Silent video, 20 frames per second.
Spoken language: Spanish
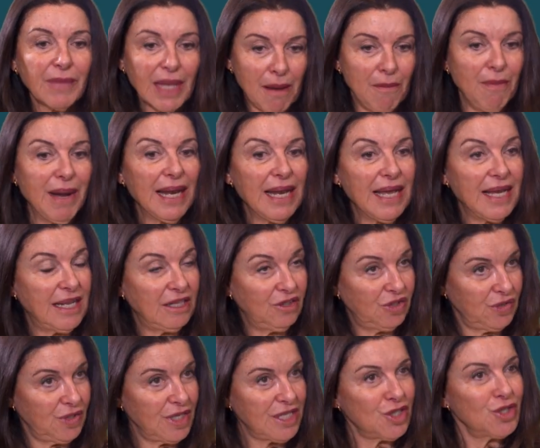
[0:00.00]
Vale,
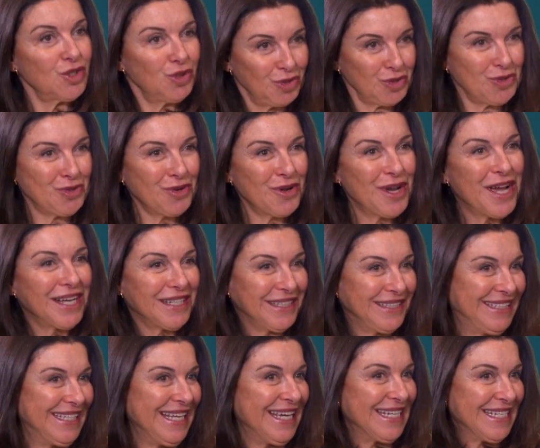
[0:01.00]
entonces tú
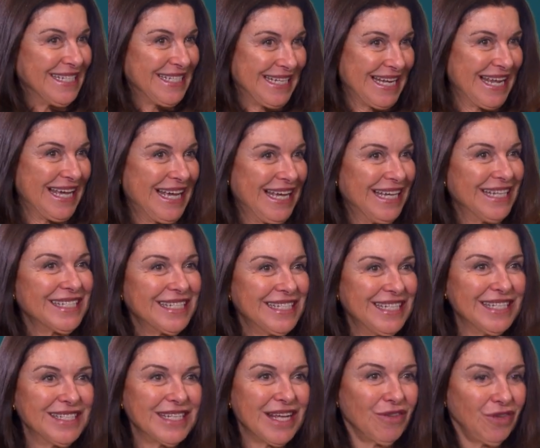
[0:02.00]
tienes la
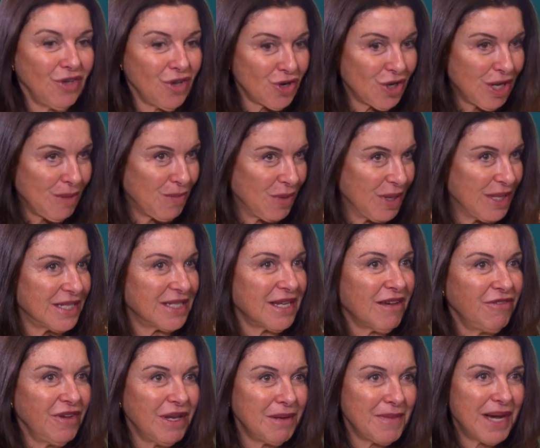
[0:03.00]
sensación y puedes
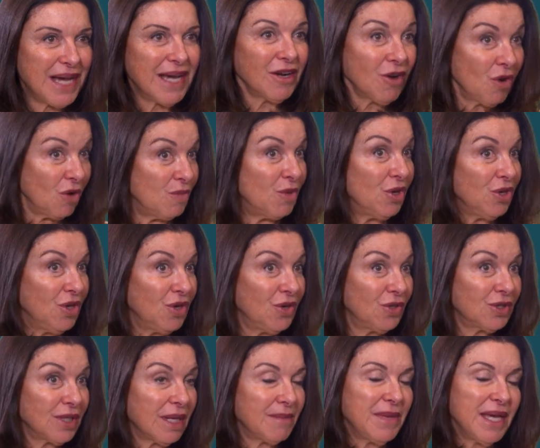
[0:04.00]
afirmar, como
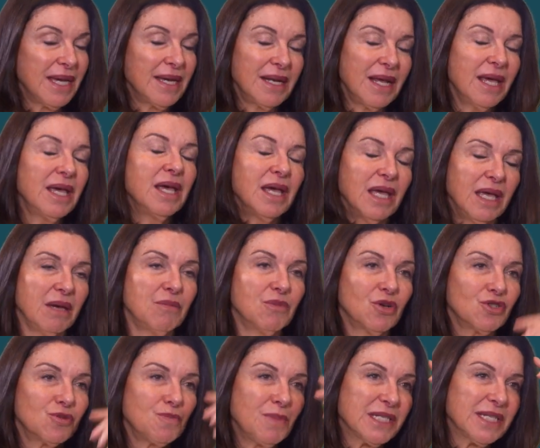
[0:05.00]
yo también, que
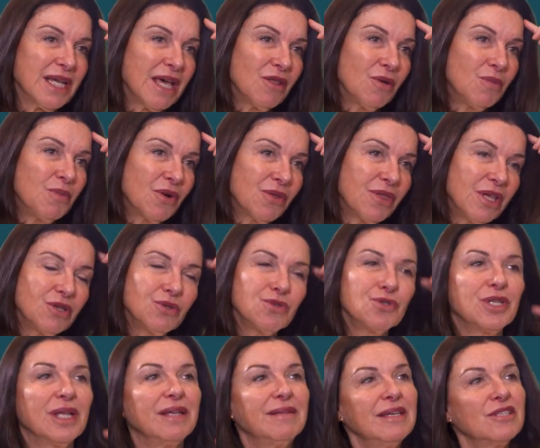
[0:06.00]
hemos pasado por
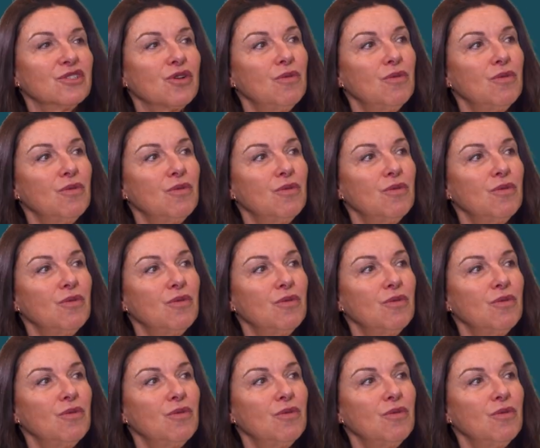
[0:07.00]
circunstancias